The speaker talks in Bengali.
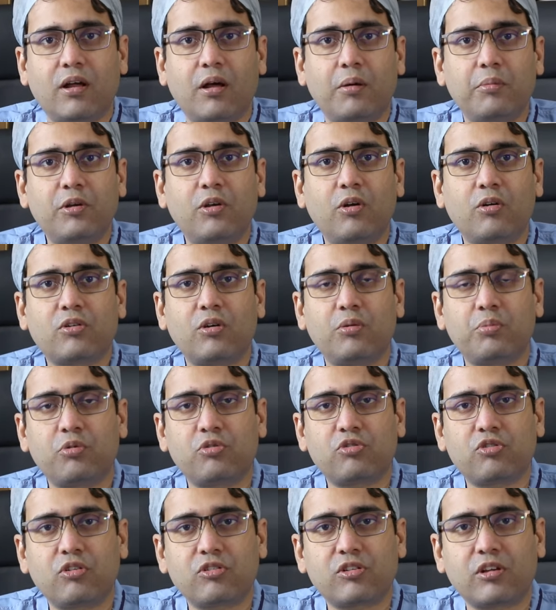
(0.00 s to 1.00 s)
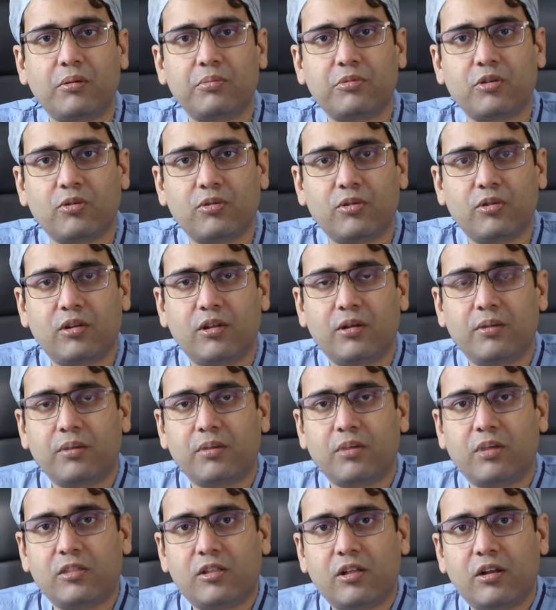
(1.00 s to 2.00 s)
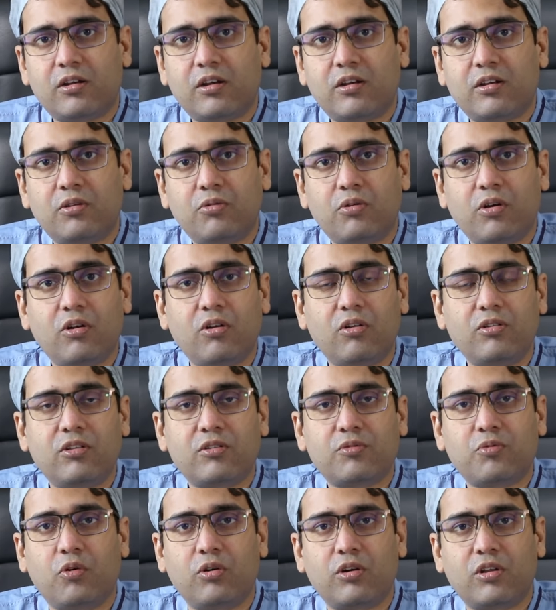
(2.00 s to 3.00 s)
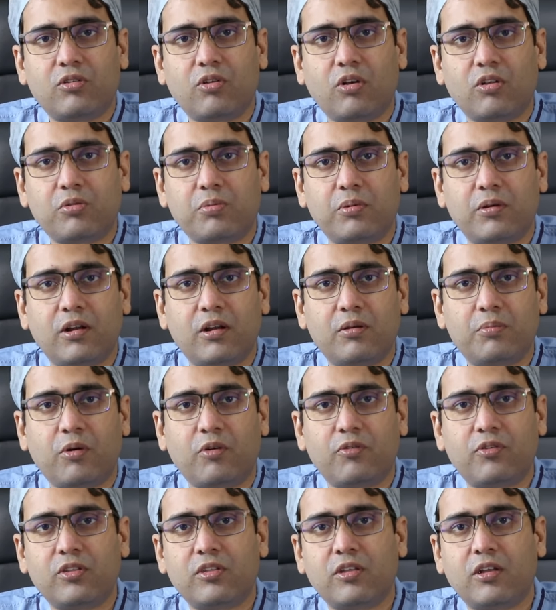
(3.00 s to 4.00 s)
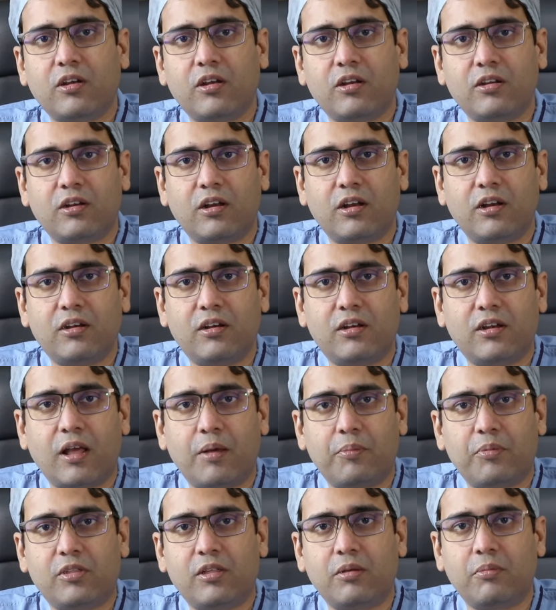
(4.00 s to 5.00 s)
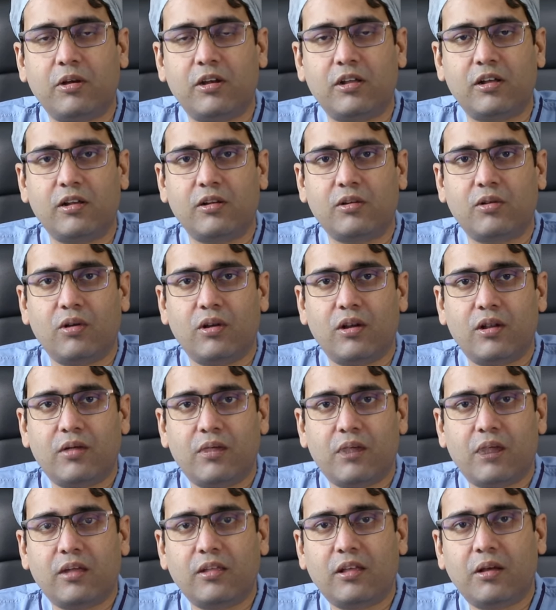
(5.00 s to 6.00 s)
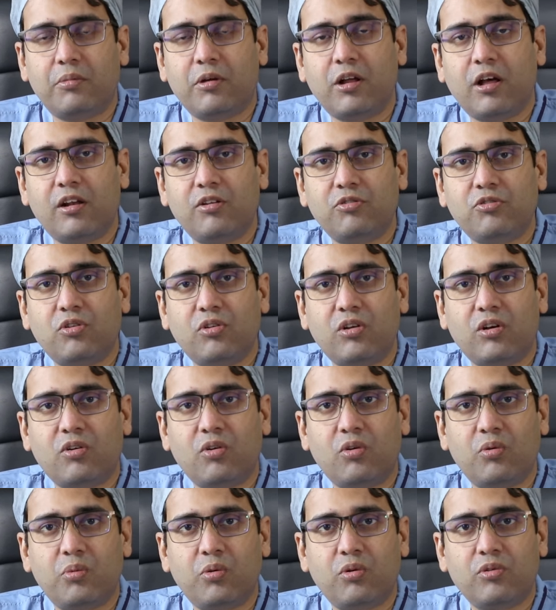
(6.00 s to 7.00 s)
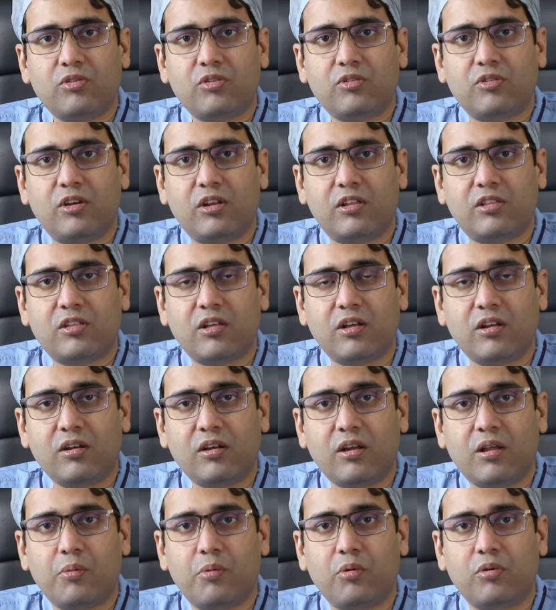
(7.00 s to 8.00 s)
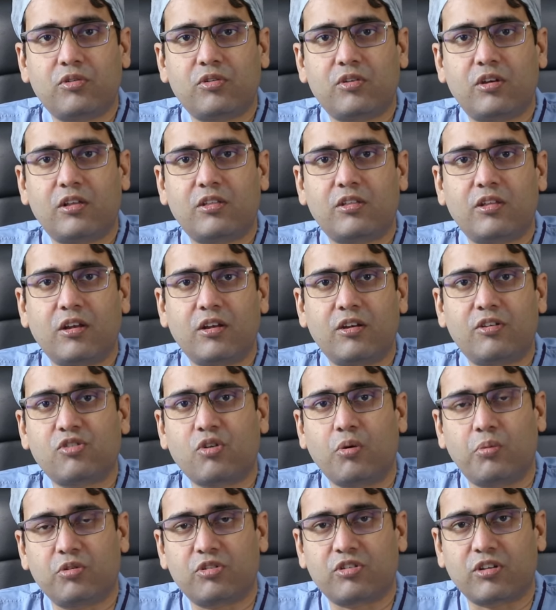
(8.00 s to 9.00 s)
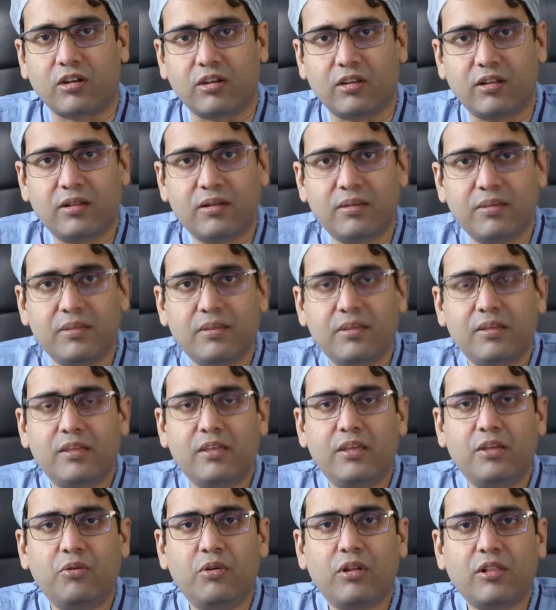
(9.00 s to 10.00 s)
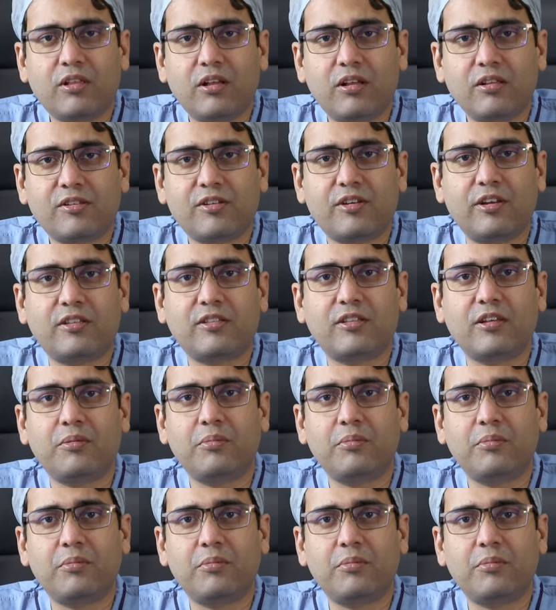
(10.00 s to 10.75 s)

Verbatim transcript: আমি ডক্টর পুষ্কর শ্যাম চৌধুরী কনসালটেন্ট ইউরোলজিস্ট ফোর্টিস হসপিটাল প্রফেসর অ্যান্ড হেড কেপিসি মেডিকেল কলেজ আজ আমরা আলোচনা করব স্ট্রিকচার এবং স্ট্রিকচারের সমস্যা নিয়ে ইউরেথাল স্ট্রিকচার